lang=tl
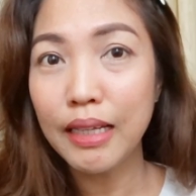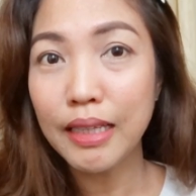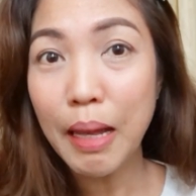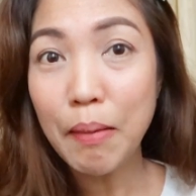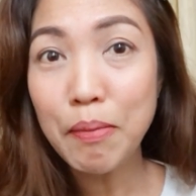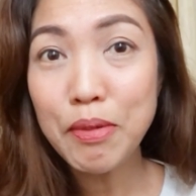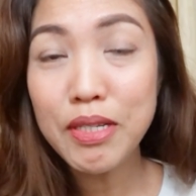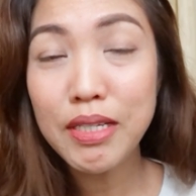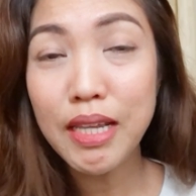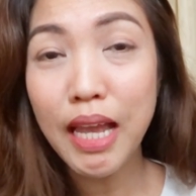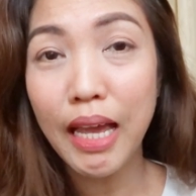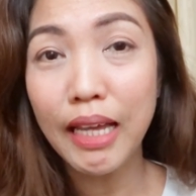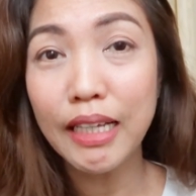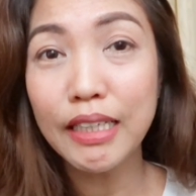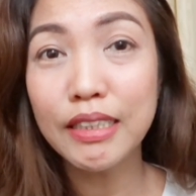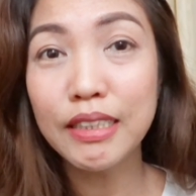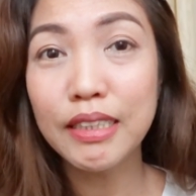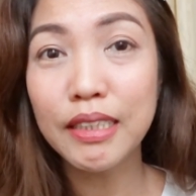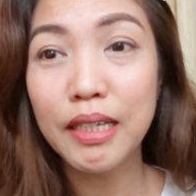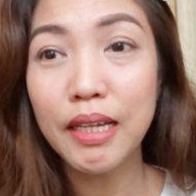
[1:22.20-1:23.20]
Tapos
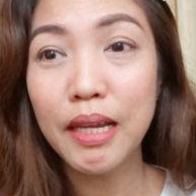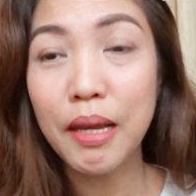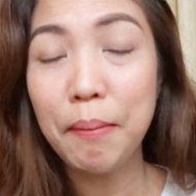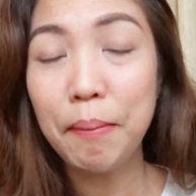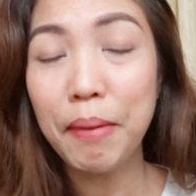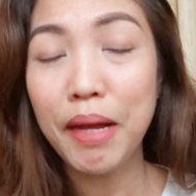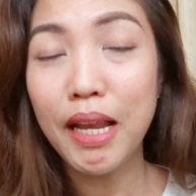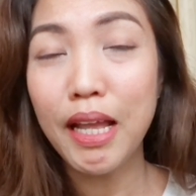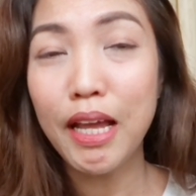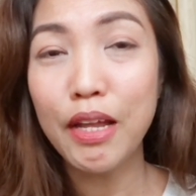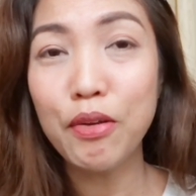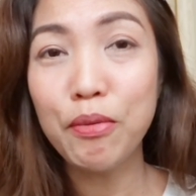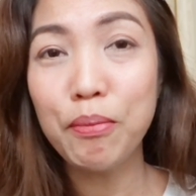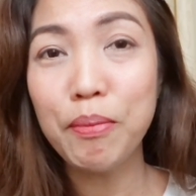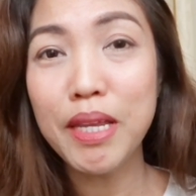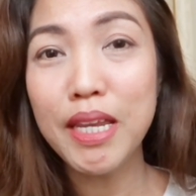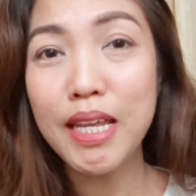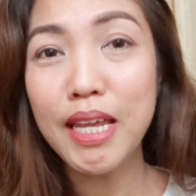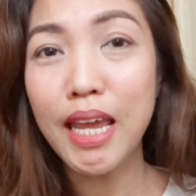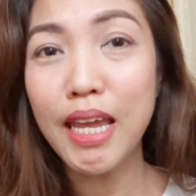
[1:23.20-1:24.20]
guys, pala,
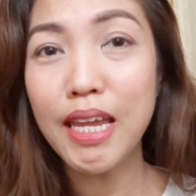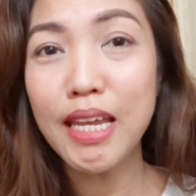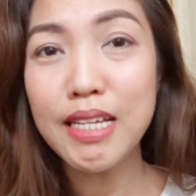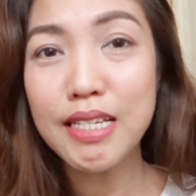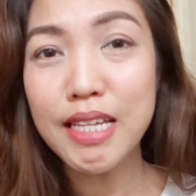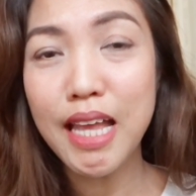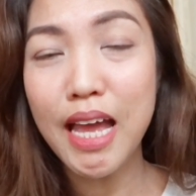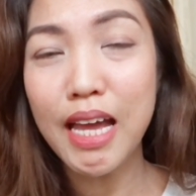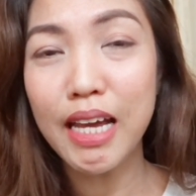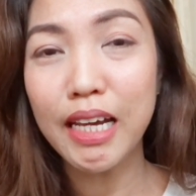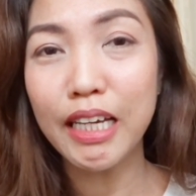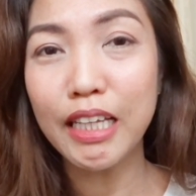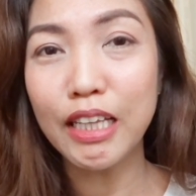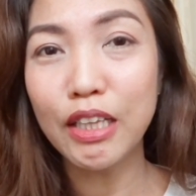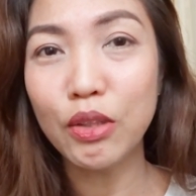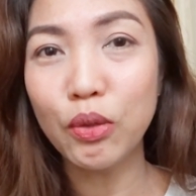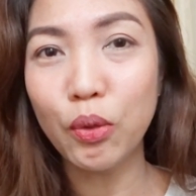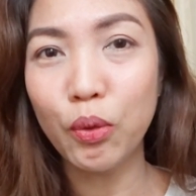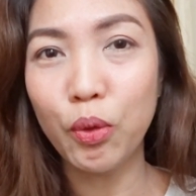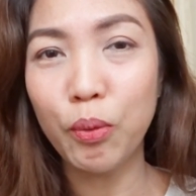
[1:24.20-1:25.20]
nung binigay niya sa
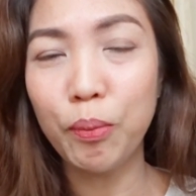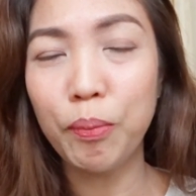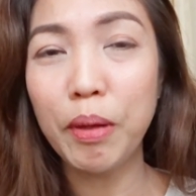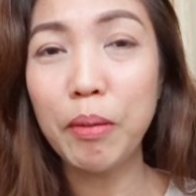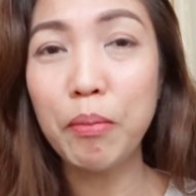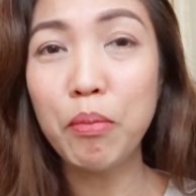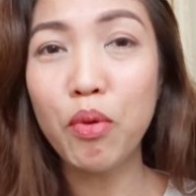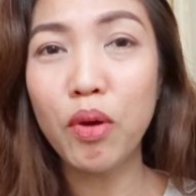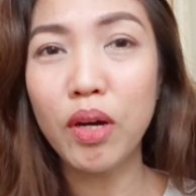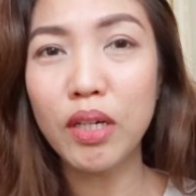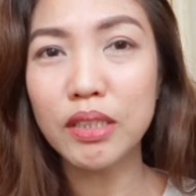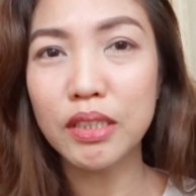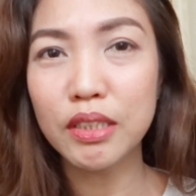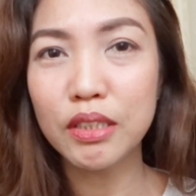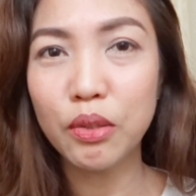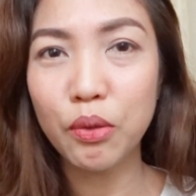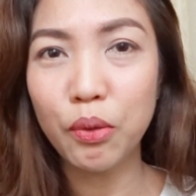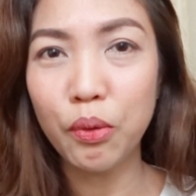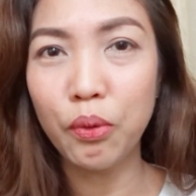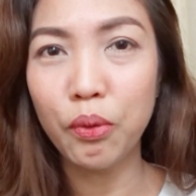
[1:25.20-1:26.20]
akin to,
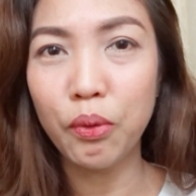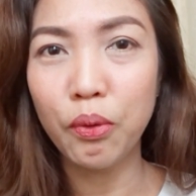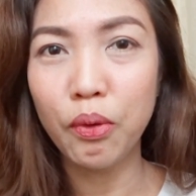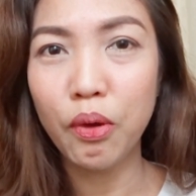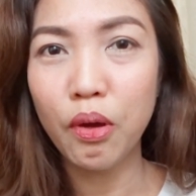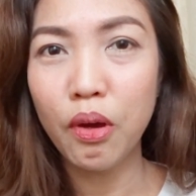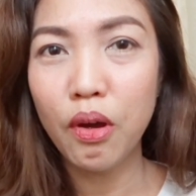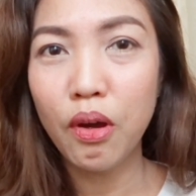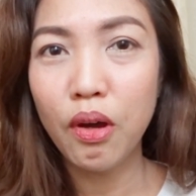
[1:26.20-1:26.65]
pagbukas ko,